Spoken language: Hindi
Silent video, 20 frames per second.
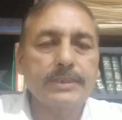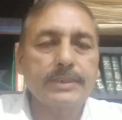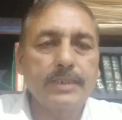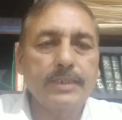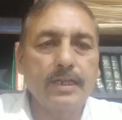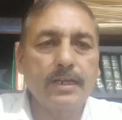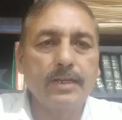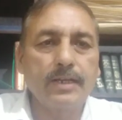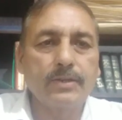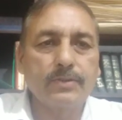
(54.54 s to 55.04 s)

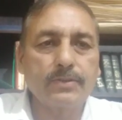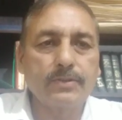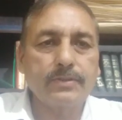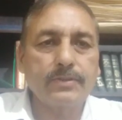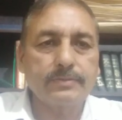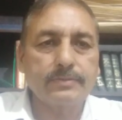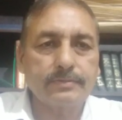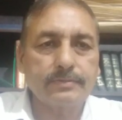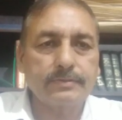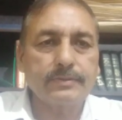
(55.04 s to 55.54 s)

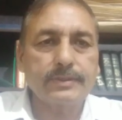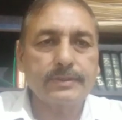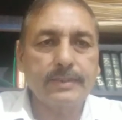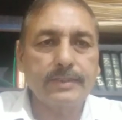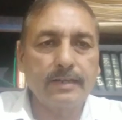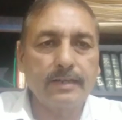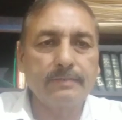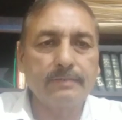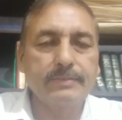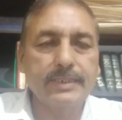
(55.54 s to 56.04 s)
शाहरुख
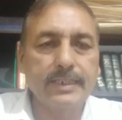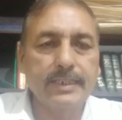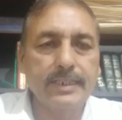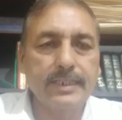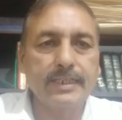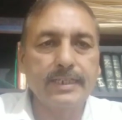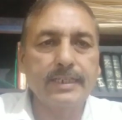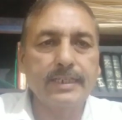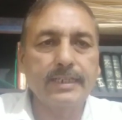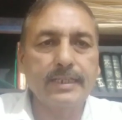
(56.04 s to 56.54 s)
साहब ने
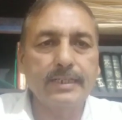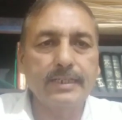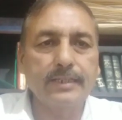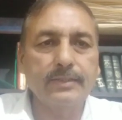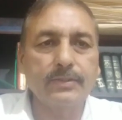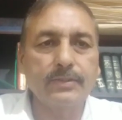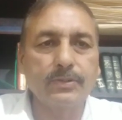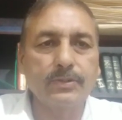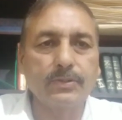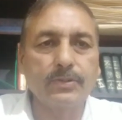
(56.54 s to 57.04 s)

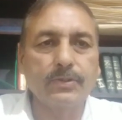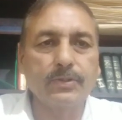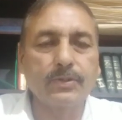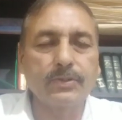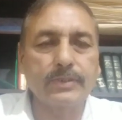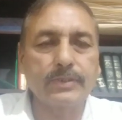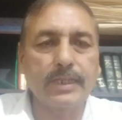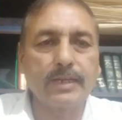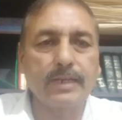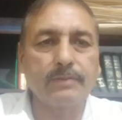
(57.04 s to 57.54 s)
दो
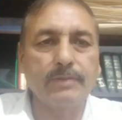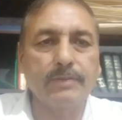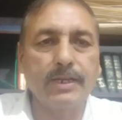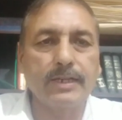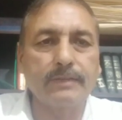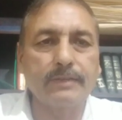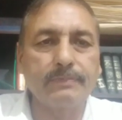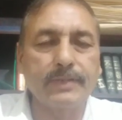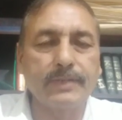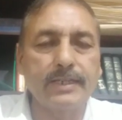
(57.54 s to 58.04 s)
रोज़ा
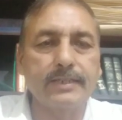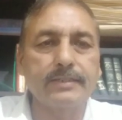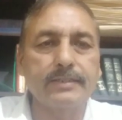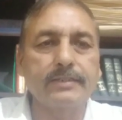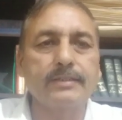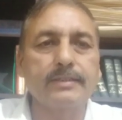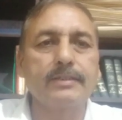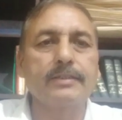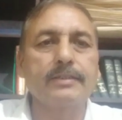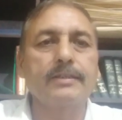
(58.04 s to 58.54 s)
रिमांड पर
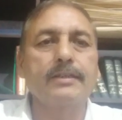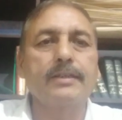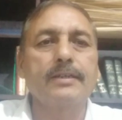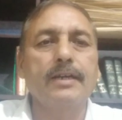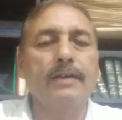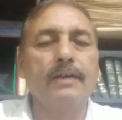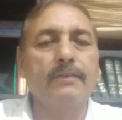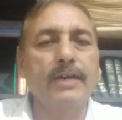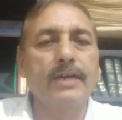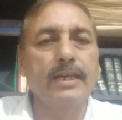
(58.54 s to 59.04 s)

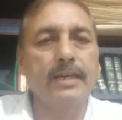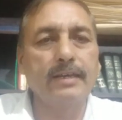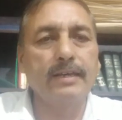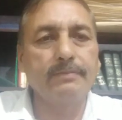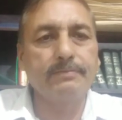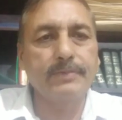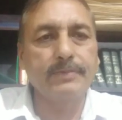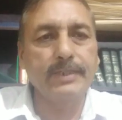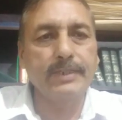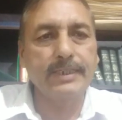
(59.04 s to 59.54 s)
हवाला
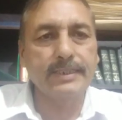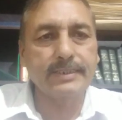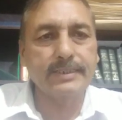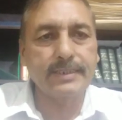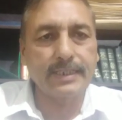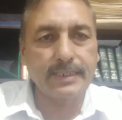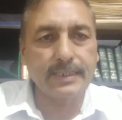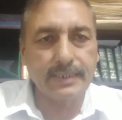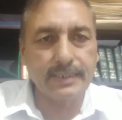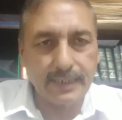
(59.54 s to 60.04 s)
पुलिस
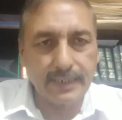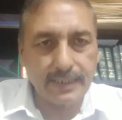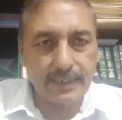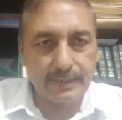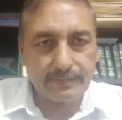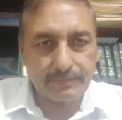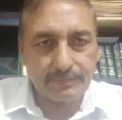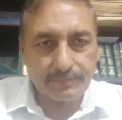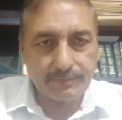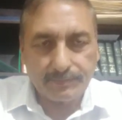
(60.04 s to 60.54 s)
कर दिया
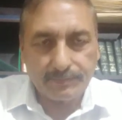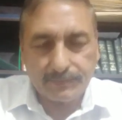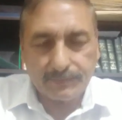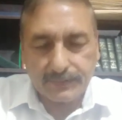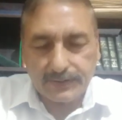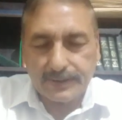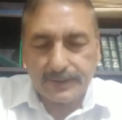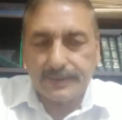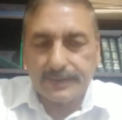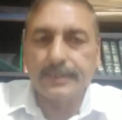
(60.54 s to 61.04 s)
है
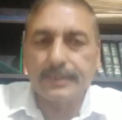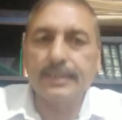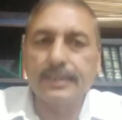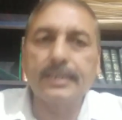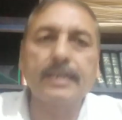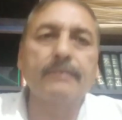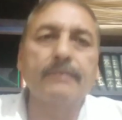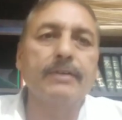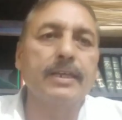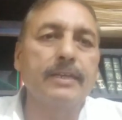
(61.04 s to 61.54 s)
सी
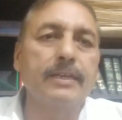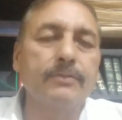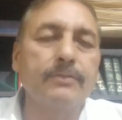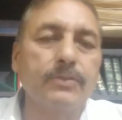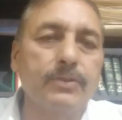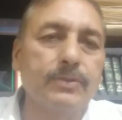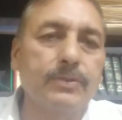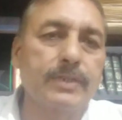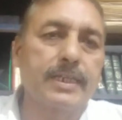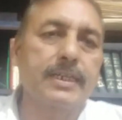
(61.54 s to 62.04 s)
के हवाले
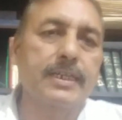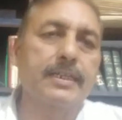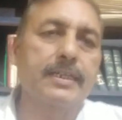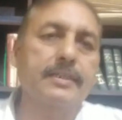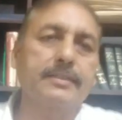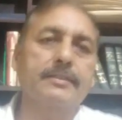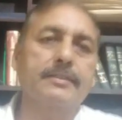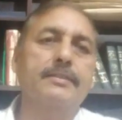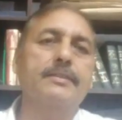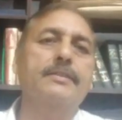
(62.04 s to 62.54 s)
वो हो गए
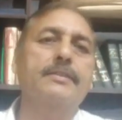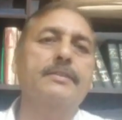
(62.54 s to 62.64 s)
हैं